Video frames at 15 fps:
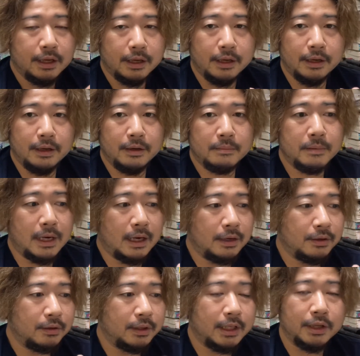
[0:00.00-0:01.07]
えー、まあ、あ
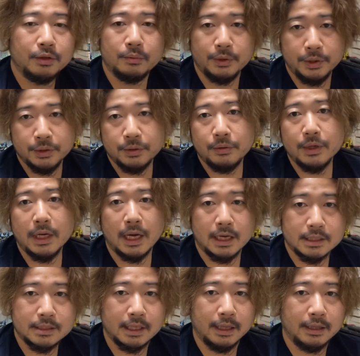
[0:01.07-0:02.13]
の、何度も言う通り、斡
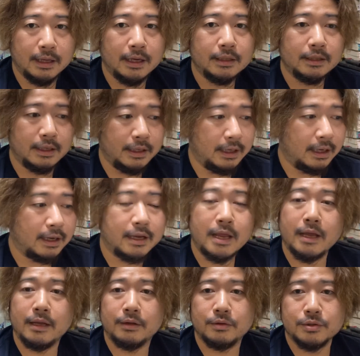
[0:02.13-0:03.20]
旋であったり、
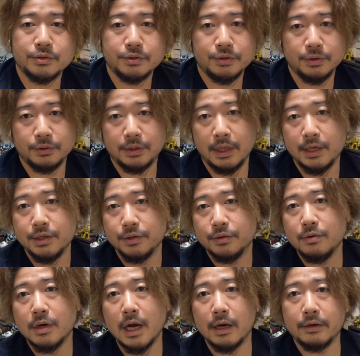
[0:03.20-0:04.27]
えっ、ー、と、就職転
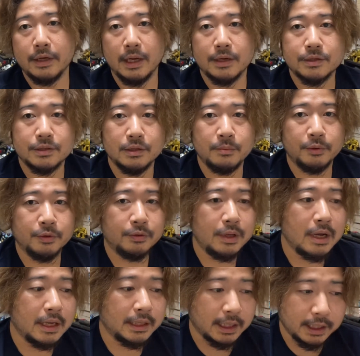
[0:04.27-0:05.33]
職を確約するもの
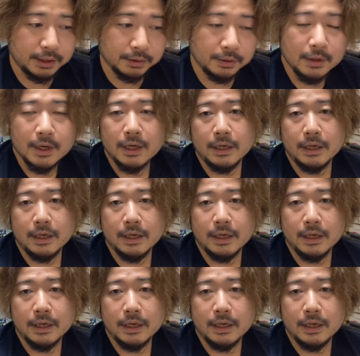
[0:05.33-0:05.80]
ではないと。